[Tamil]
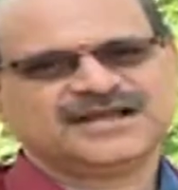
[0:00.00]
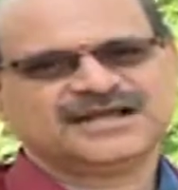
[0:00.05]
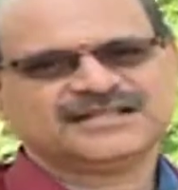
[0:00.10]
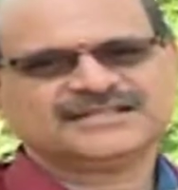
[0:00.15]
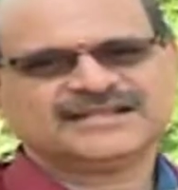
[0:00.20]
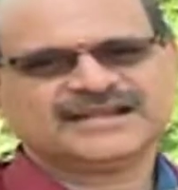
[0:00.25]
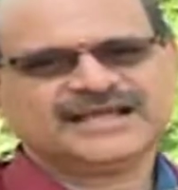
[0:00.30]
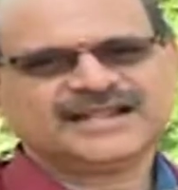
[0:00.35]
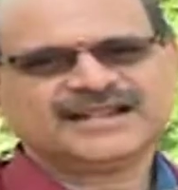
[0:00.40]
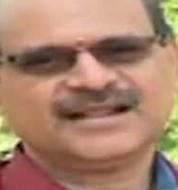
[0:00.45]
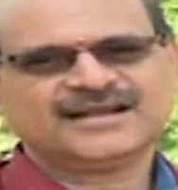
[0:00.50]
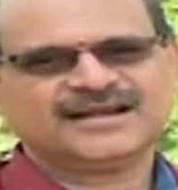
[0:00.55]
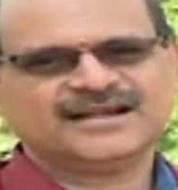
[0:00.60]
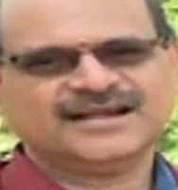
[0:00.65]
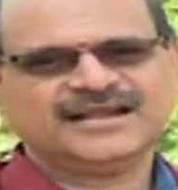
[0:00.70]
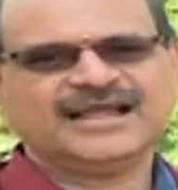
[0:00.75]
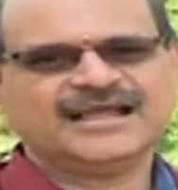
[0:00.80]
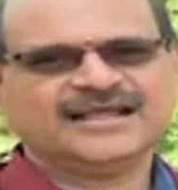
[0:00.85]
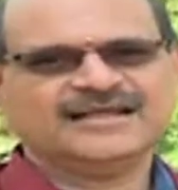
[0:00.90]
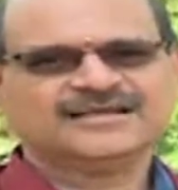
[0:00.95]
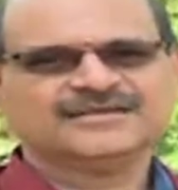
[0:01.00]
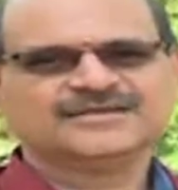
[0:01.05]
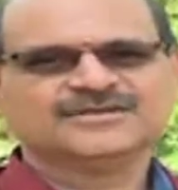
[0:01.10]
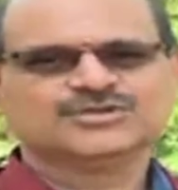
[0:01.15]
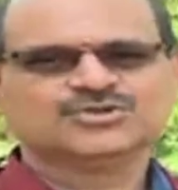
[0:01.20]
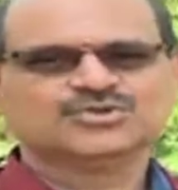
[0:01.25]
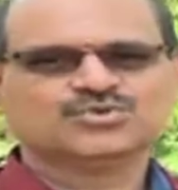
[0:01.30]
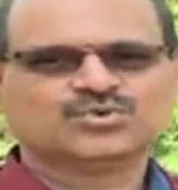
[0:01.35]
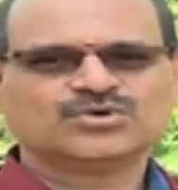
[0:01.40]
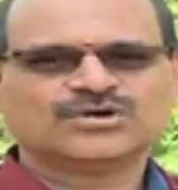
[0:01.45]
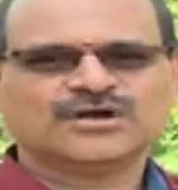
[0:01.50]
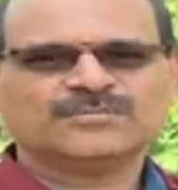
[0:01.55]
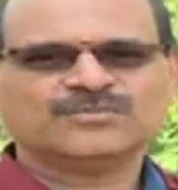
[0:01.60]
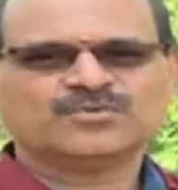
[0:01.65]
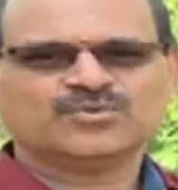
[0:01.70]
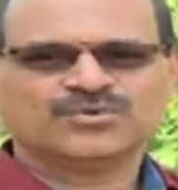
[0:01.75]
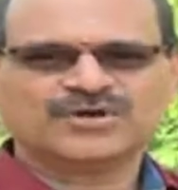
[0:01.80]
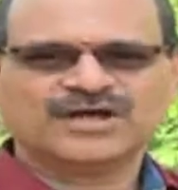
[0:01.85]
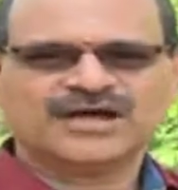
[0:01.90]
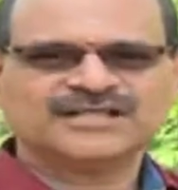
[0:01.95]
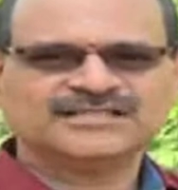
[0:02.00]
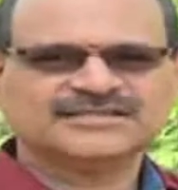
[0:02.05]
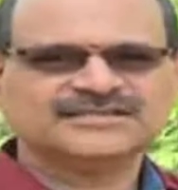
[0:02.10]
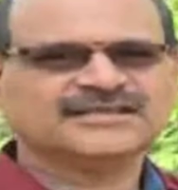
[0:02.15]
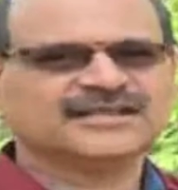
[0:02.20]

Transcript: அந்த நேரங்களில் தூக்கம் கூடாது